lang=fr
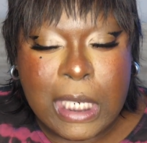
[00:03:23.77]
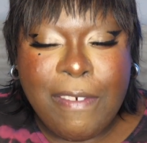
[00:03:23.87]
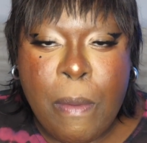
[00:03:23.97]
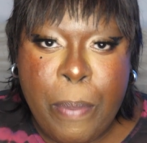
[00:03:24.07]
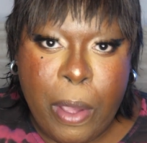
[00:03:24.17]

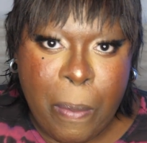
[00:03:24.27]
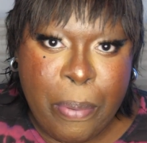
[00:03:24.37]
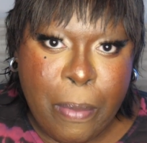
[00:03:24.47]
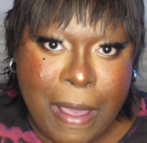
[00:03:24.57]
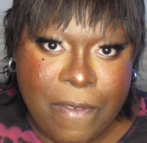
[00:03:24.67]
J'avais peur
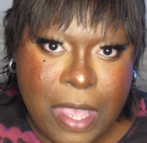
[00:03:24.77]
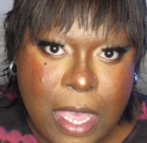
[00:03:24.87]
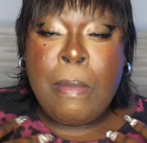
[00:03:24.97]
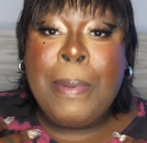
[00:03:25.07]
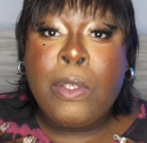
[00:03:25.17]
pour ma vie.
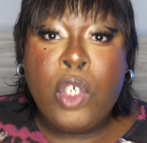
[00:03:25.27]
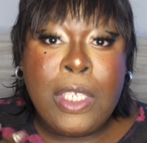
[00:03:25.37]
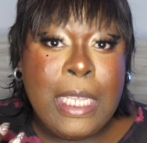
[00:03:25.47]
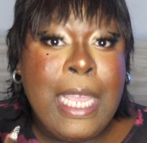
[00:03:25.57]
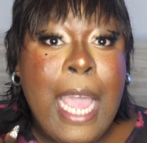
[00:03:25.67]
C'est pas parce que genre
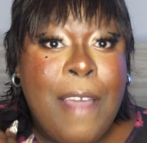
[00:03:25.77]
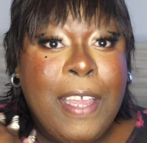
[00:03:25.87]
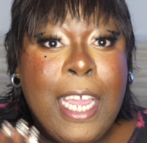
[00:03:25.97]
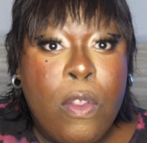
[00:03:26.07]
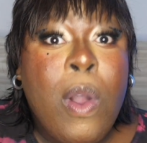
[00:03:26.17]
c'était
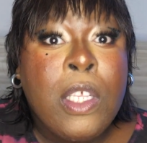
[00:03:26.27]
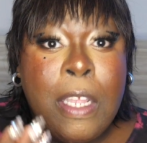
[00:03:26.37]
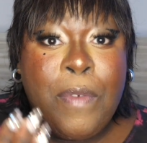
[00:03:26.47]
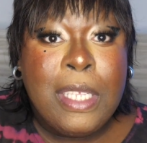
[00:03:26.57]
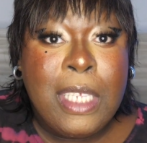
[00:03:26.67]
avec un noir
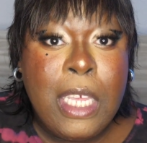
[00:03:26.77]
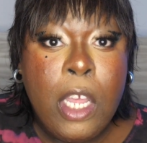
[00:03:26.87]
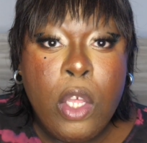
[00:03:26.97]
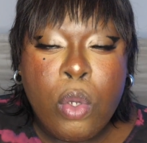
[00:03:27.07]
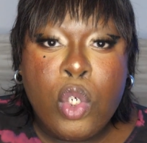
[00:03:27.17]
cette fois-ci
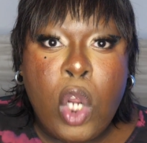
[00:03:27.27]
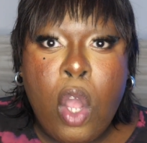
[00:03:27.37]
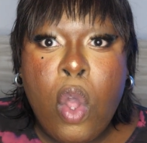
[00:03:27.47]
que genre...